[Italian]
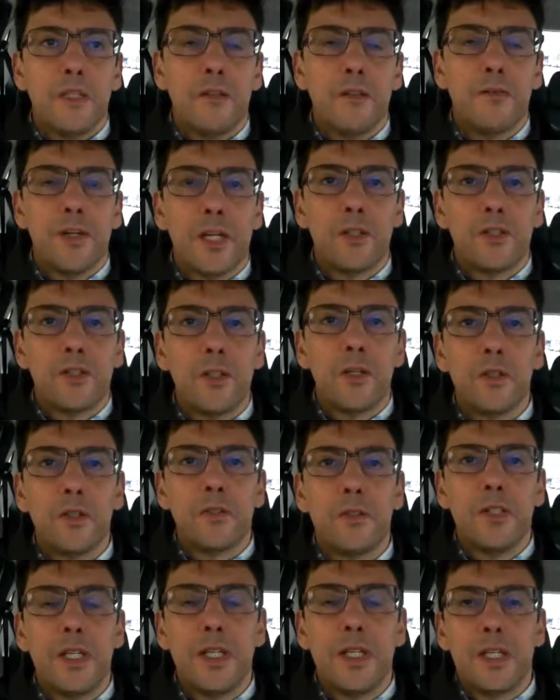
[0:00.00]

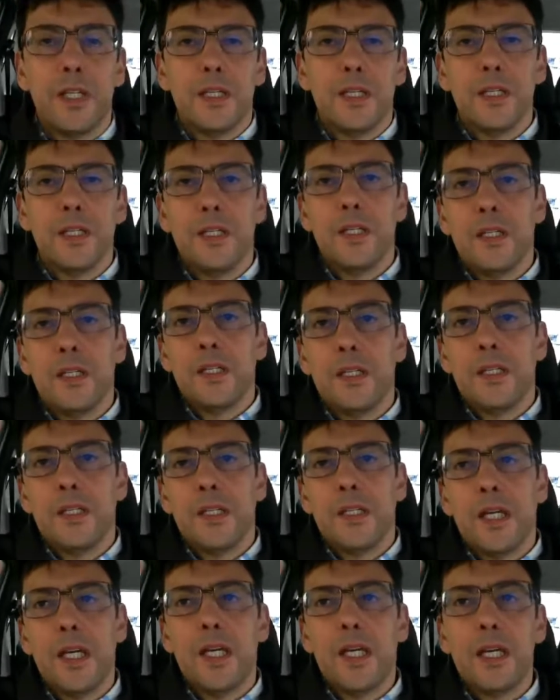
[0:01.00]
fantozzi
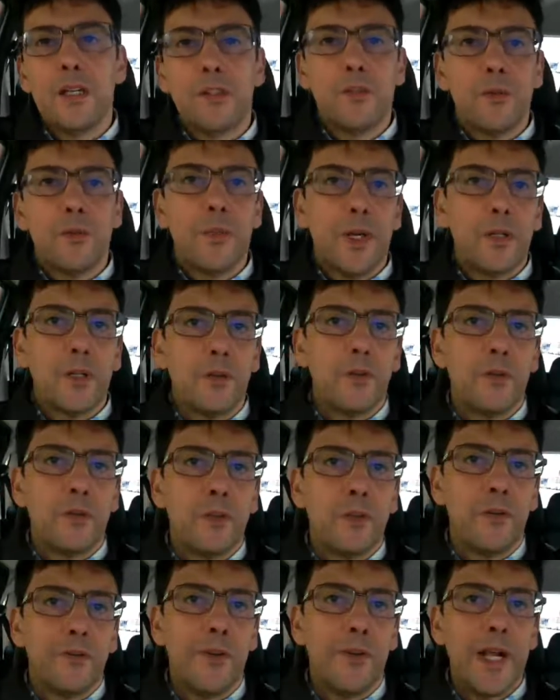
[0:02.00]
e
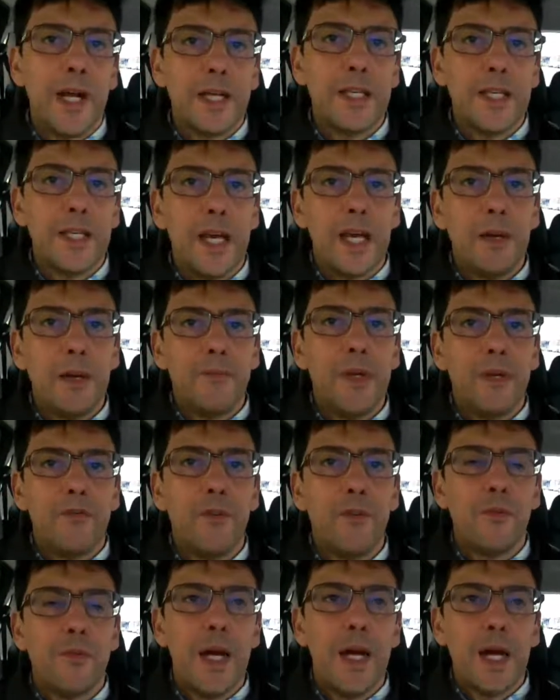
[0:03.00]
soprattutto fracchia la
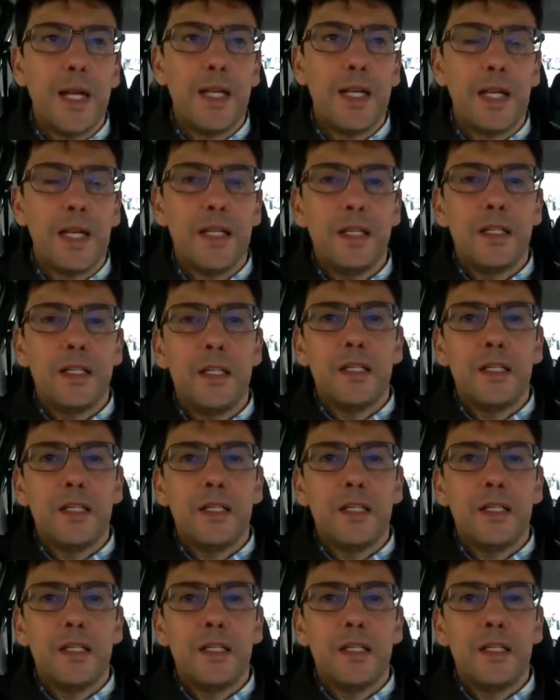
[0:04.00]
belvomana